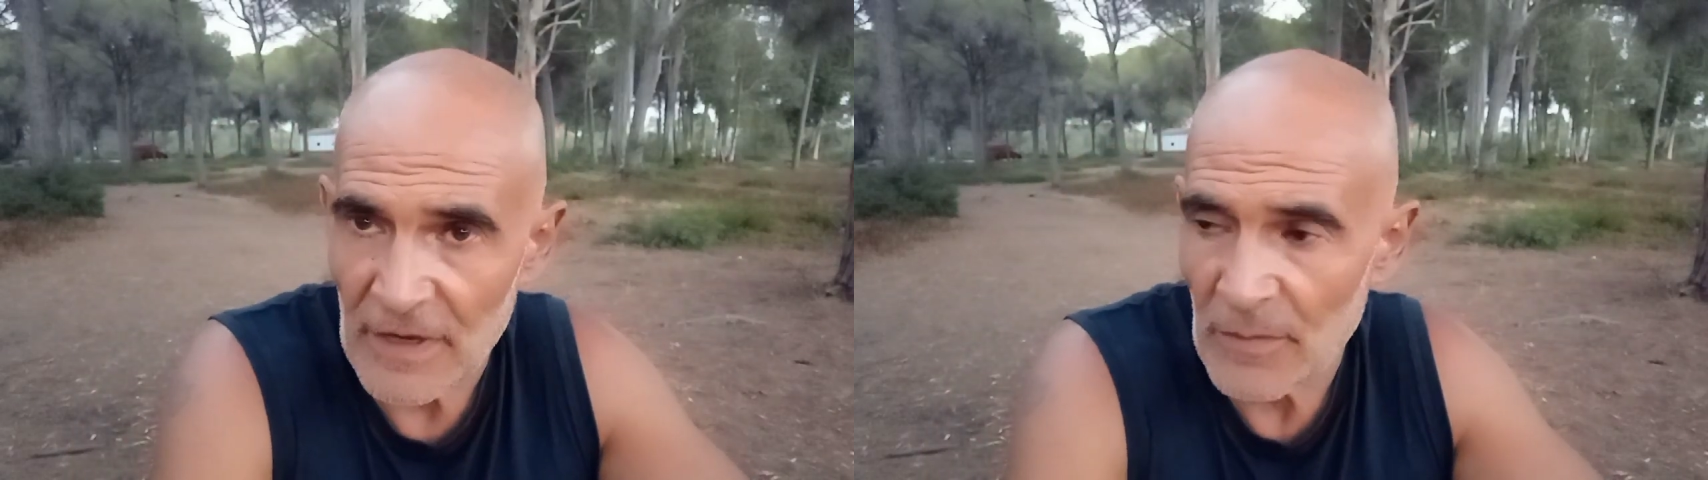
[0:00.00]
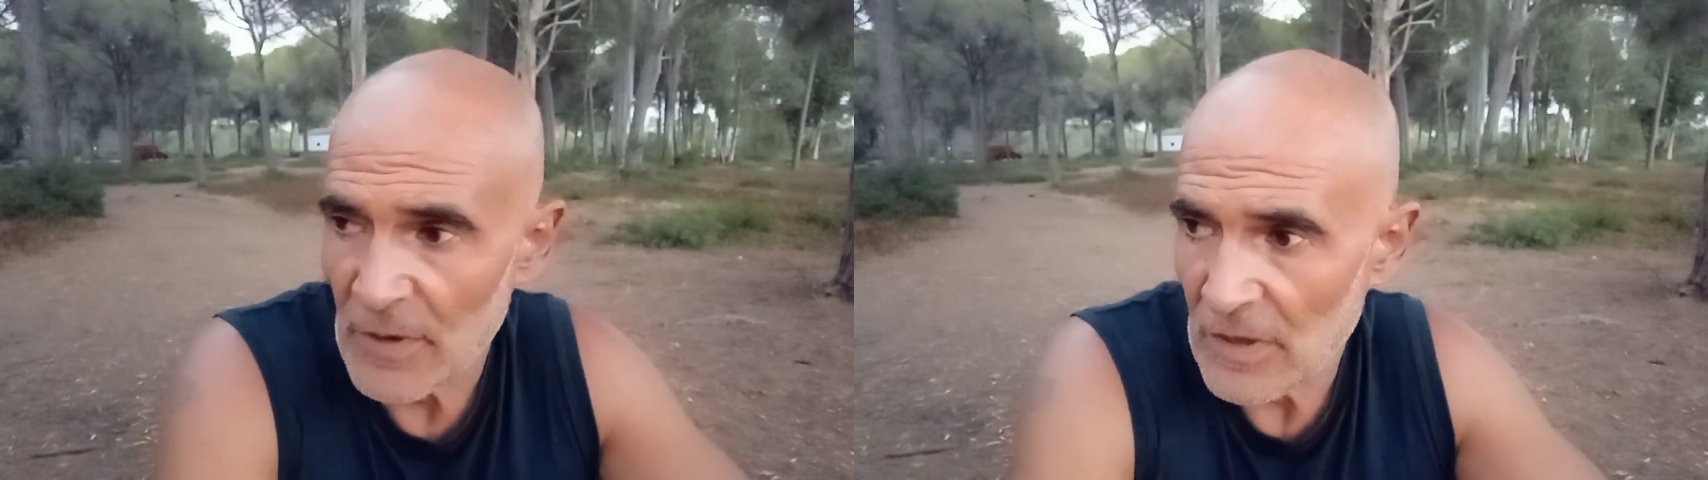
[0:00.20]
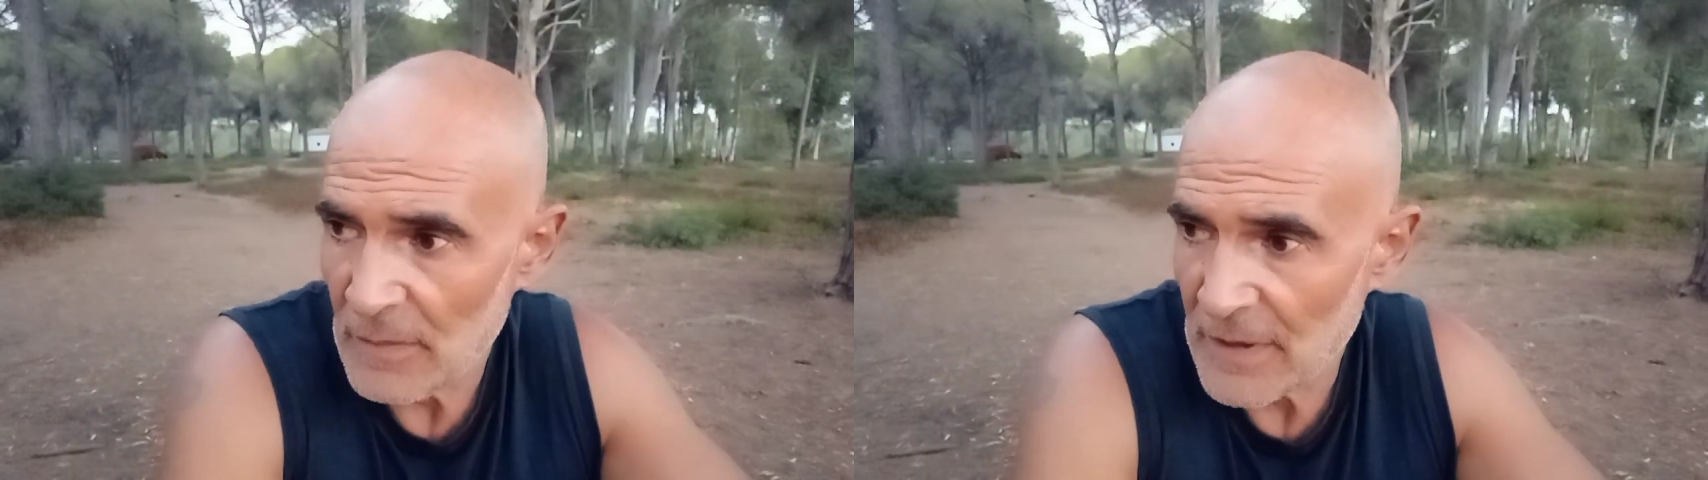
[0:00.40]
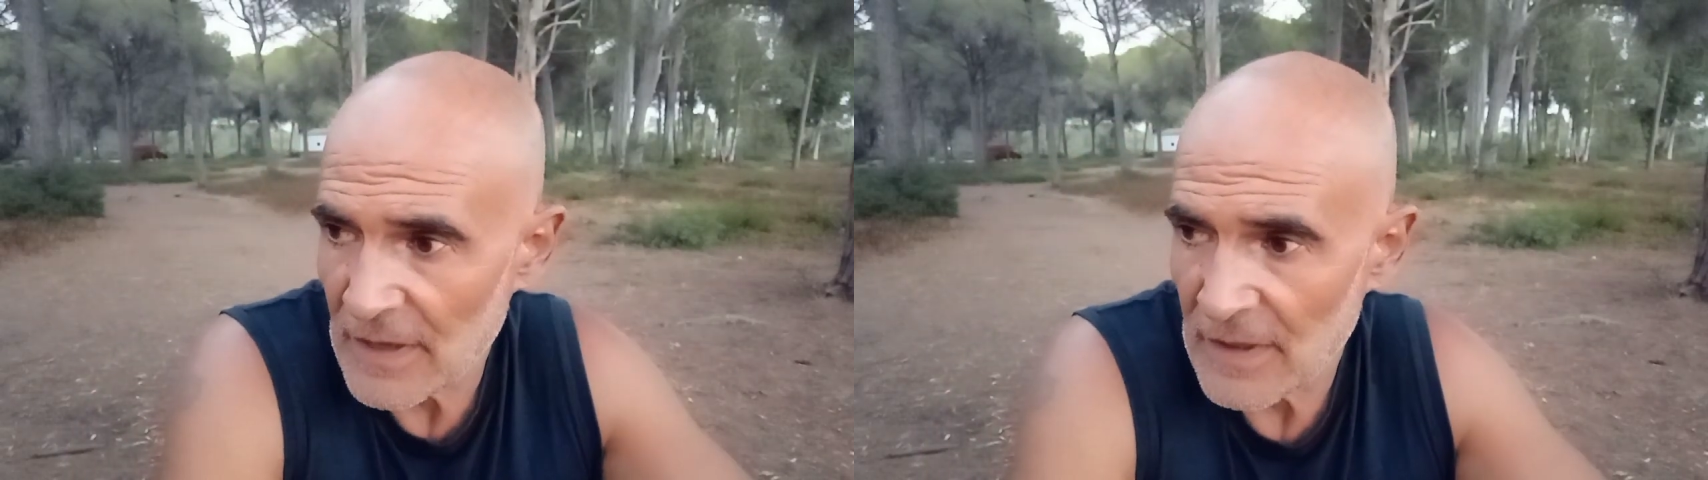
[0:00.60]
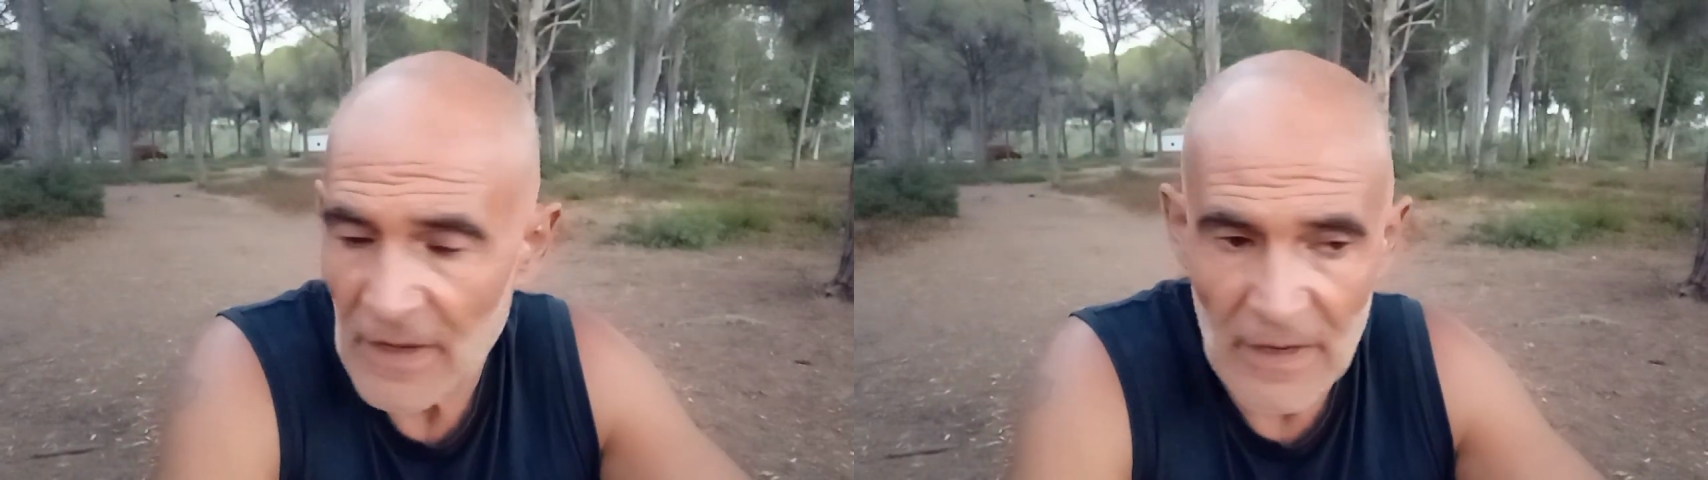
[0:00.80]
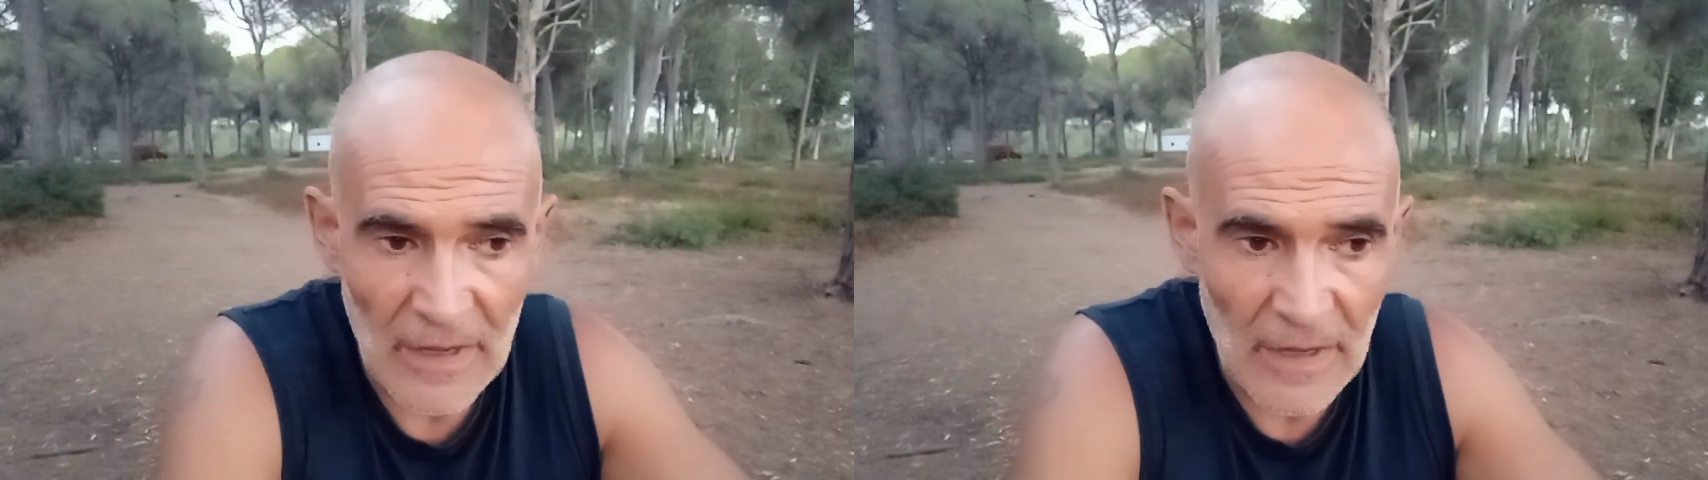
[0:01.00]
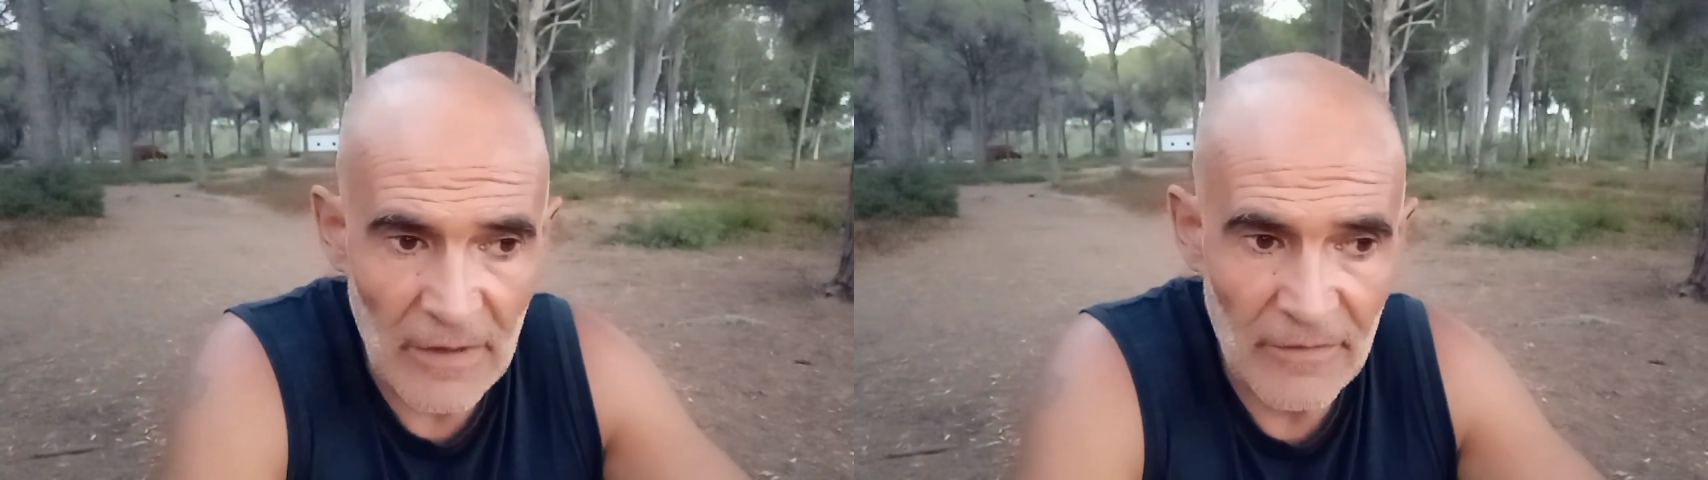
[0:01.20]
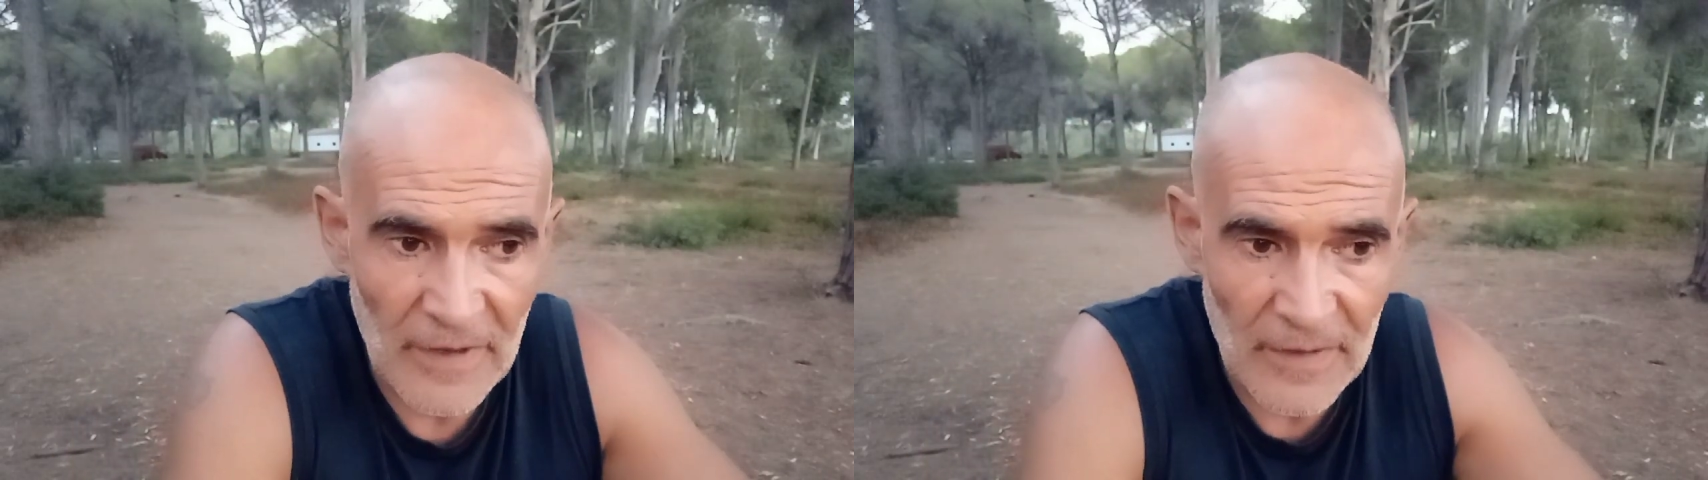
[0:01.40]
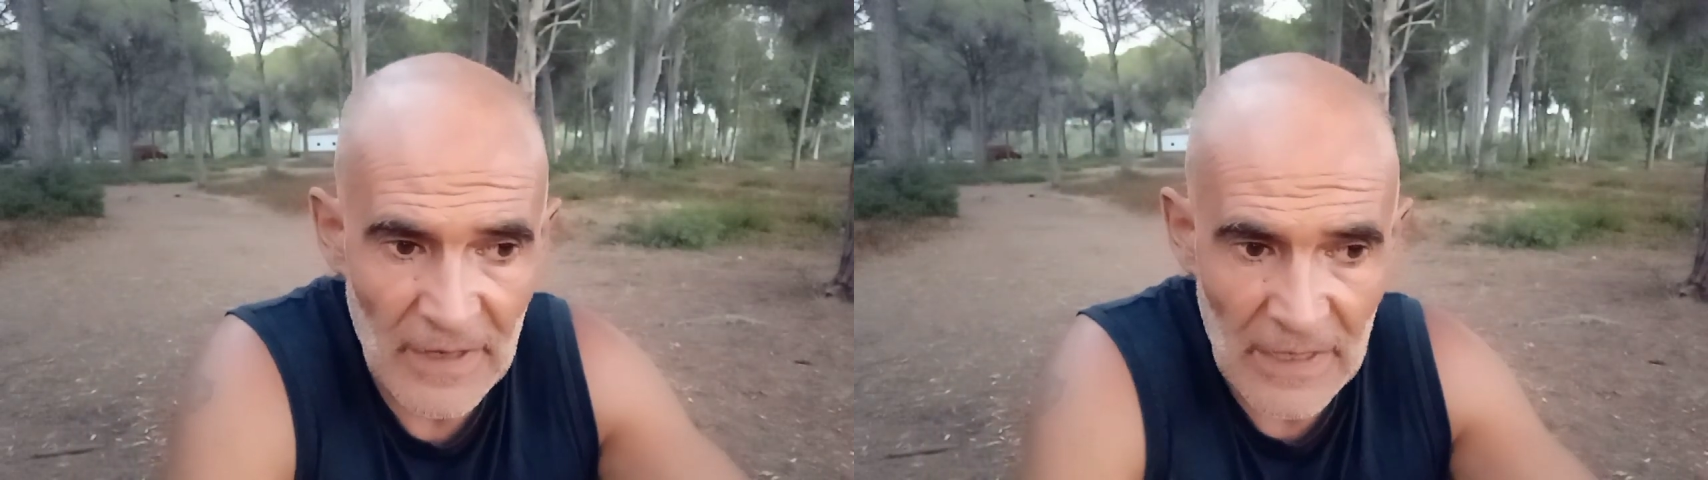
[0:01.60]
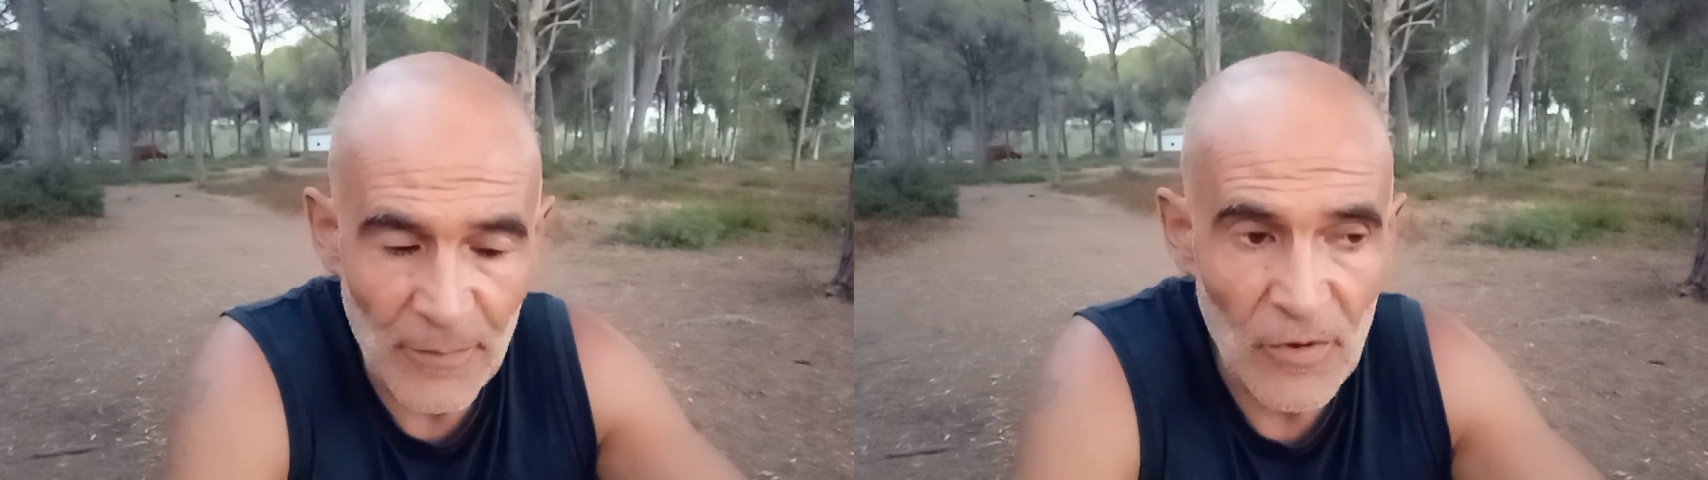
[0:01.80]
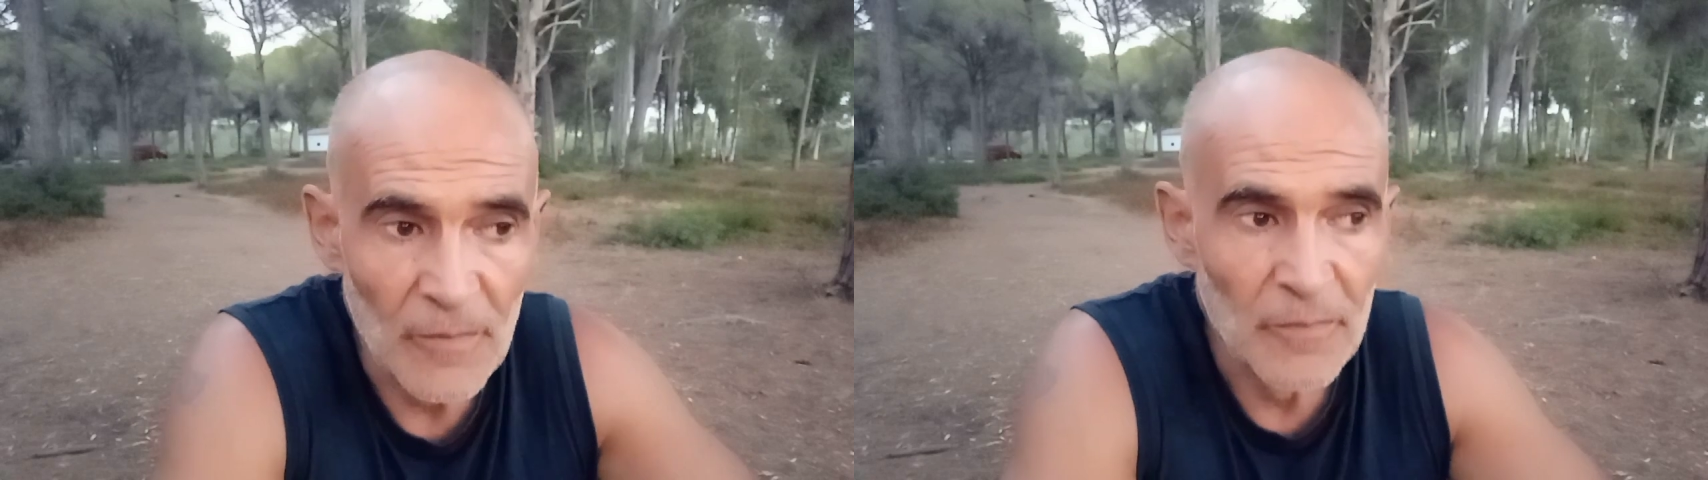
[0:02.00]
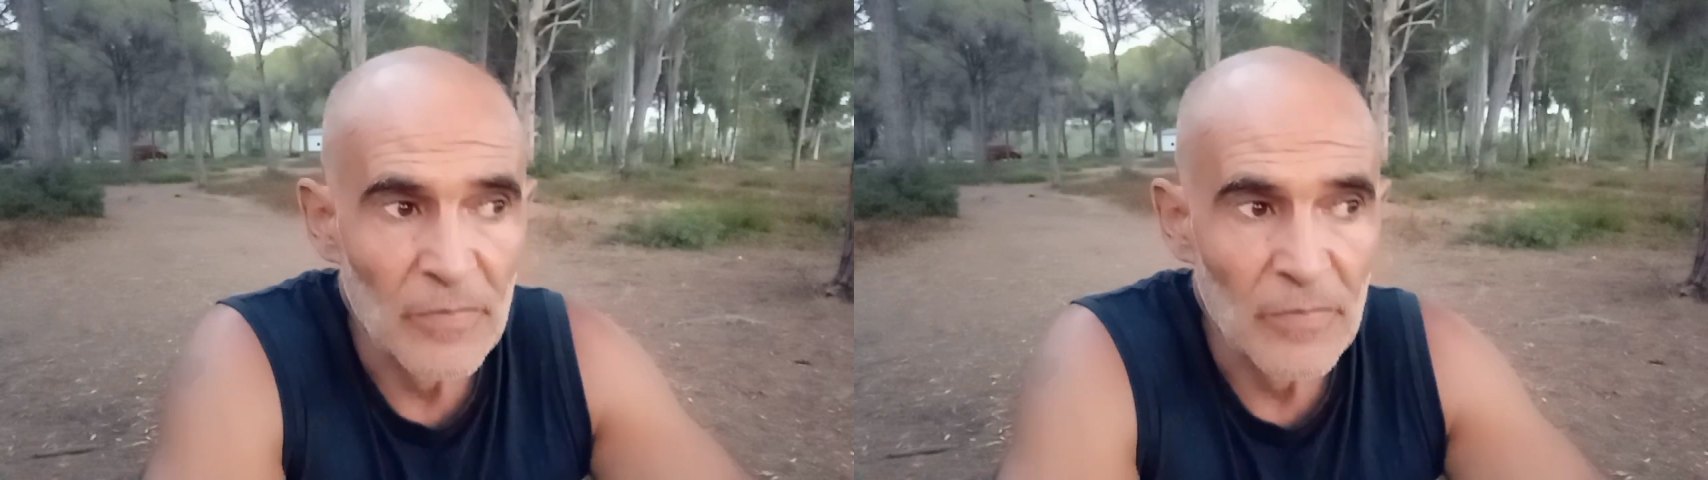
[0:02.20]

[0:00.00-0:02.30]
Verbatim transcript: la operé para dejarla infértil, la capó.